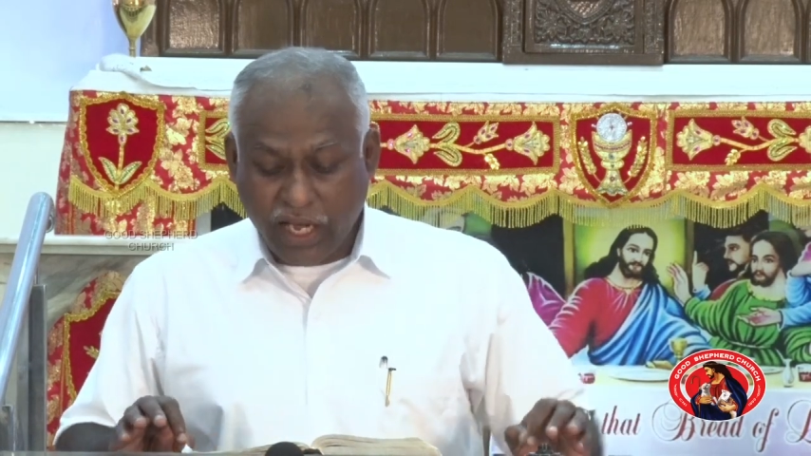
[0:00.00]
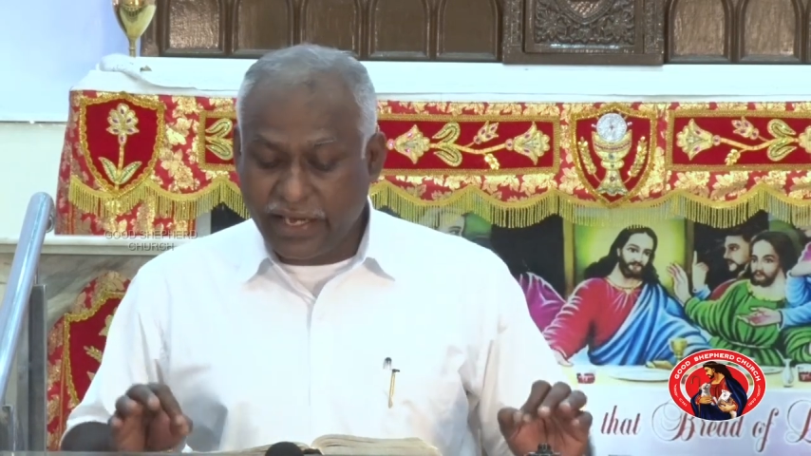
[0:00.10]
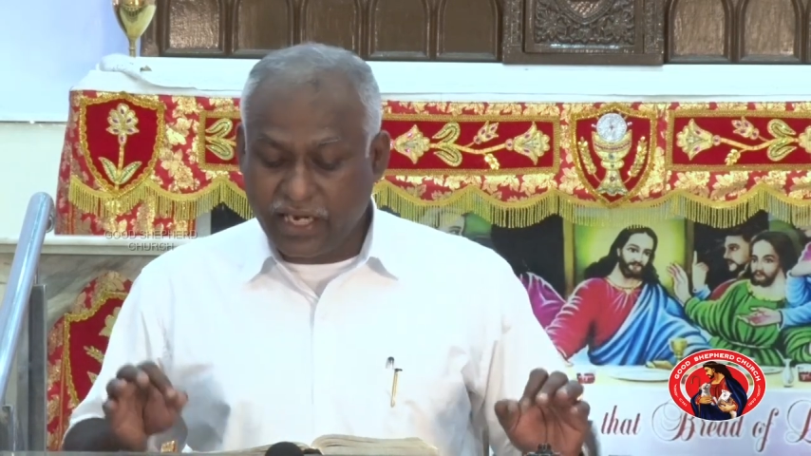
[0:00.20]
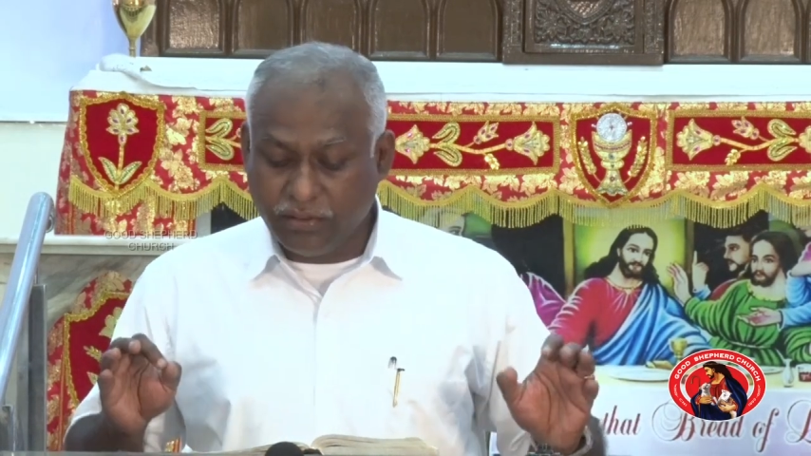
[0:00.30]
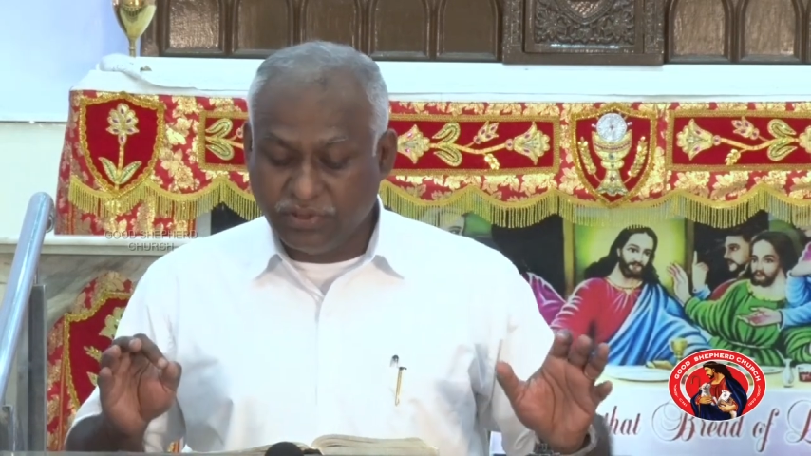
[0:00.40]

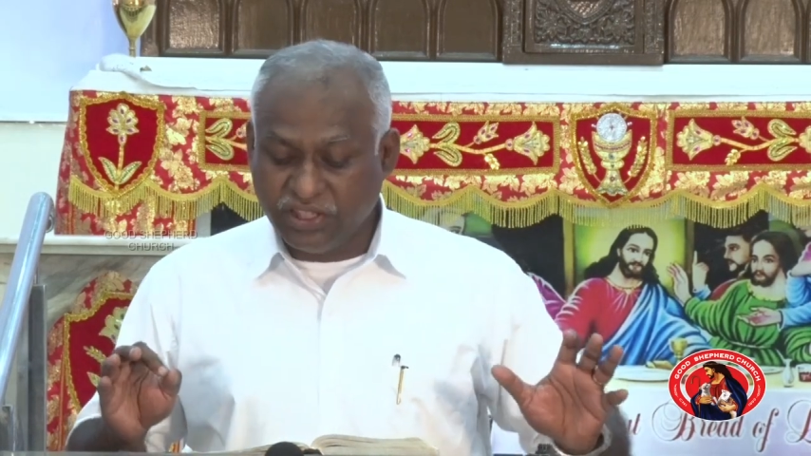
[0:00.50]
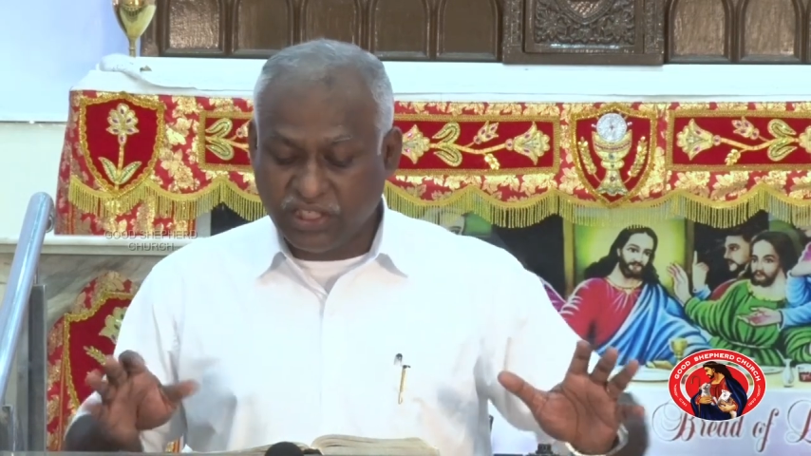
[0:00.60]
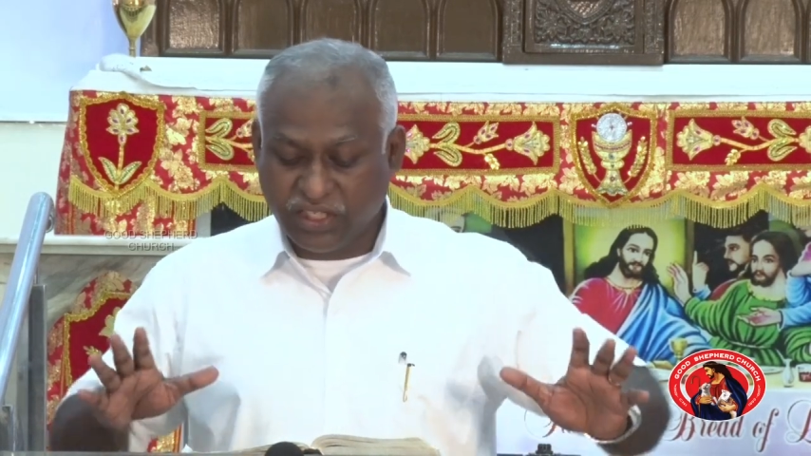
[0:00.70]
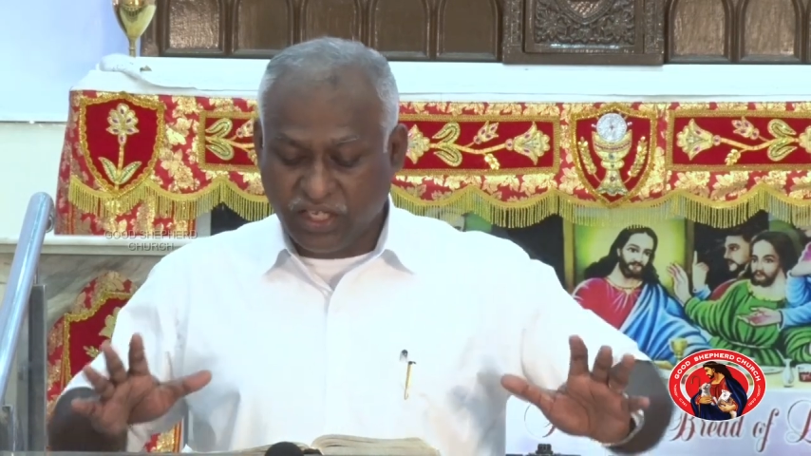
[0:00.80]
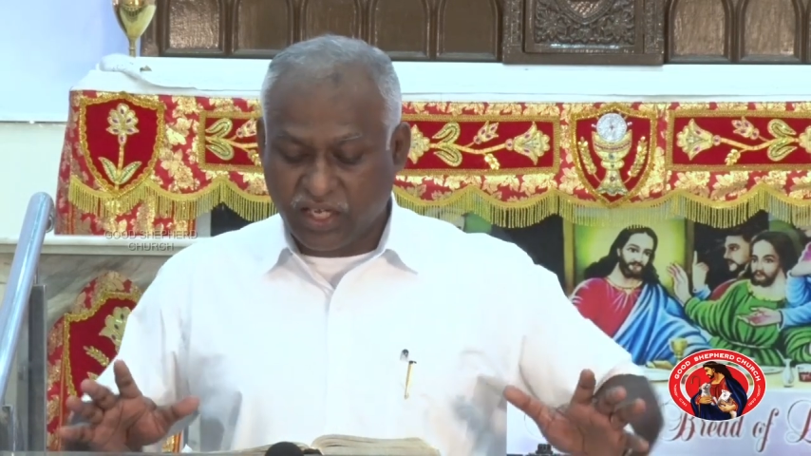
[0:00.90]
ஆறாவது
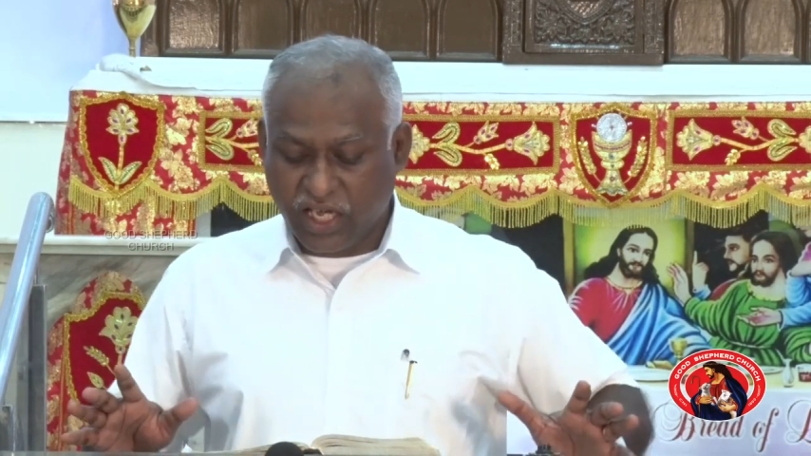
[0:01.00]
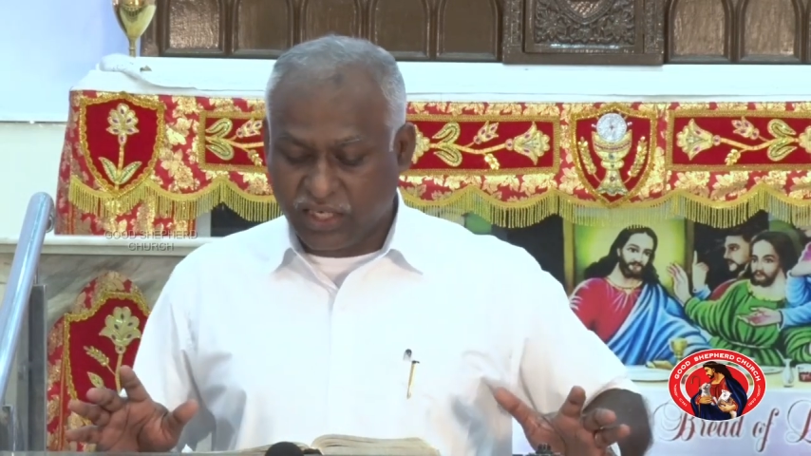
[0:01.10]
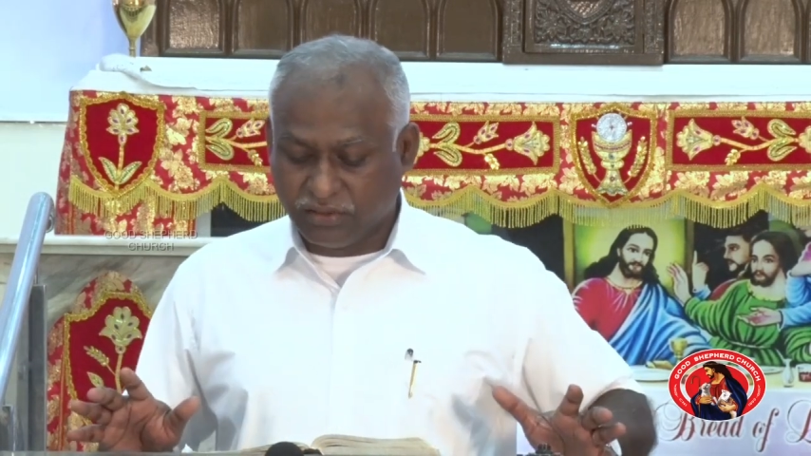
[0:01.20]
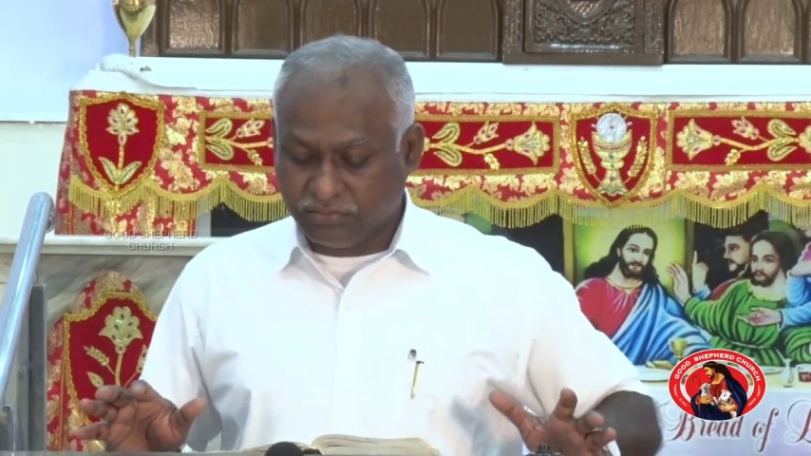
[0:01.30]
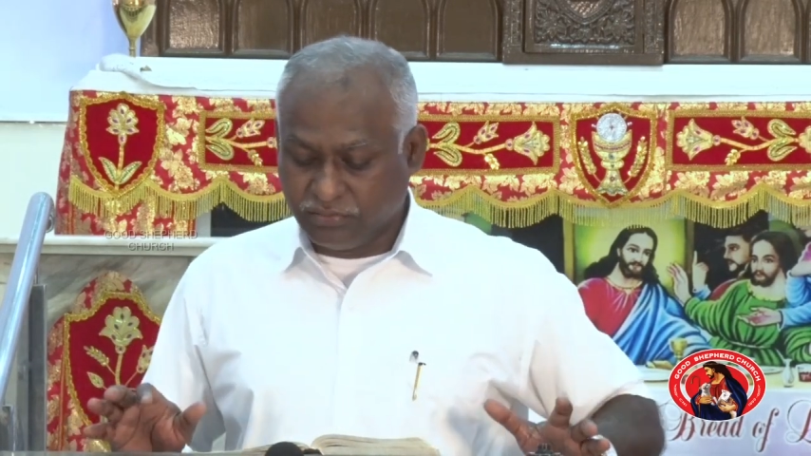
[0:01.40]

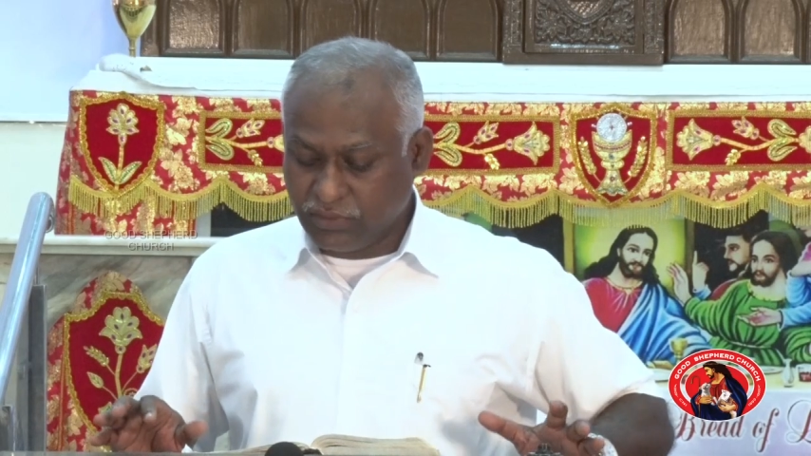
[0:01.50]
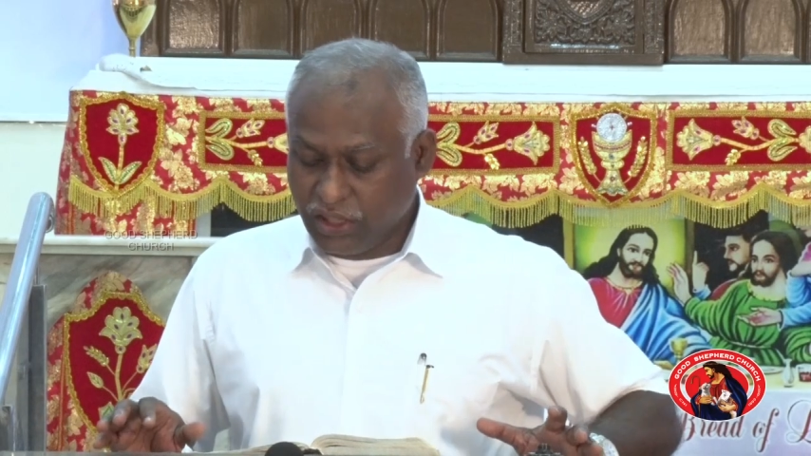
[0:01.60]
அதிகாரம்